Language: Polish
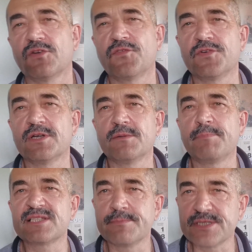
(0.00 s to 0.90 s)
W
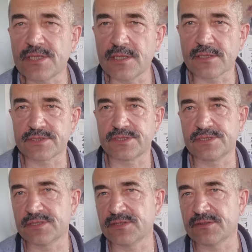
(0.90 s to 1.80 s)

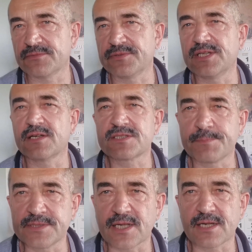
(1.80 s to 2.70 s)
bezmyślności, w
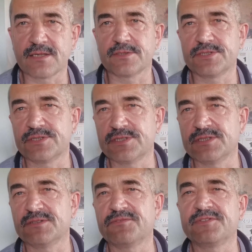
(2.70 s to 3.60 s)

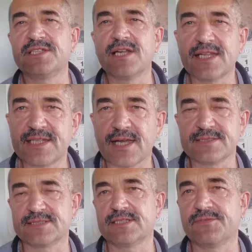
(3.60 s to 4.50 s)
niegospodarności, w
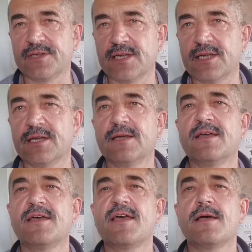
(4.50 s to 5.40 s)
dyletantstwie
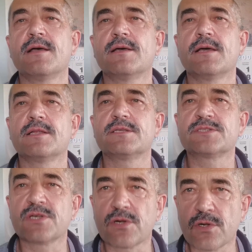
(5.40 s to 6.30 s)

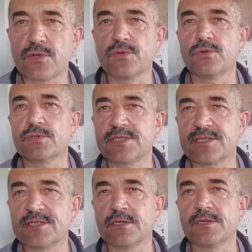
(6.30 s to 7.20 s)
co roku
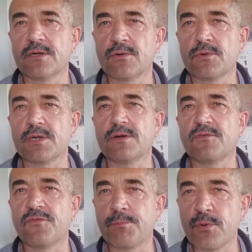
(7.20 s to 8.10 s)
toną
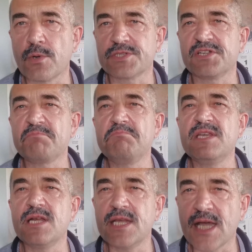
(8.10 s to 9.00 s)
w błocie
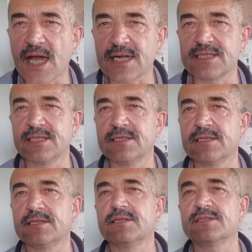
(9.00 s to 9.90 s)

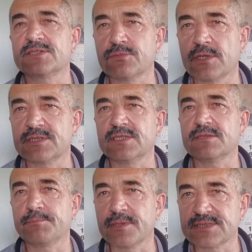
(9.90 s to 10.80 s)
miliardy
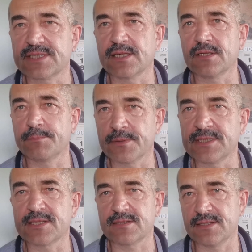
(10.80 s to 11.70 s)
złotych polskiego
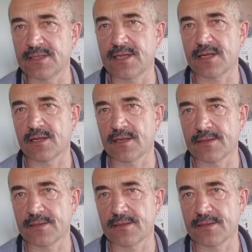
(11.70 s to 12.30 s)
podatnika.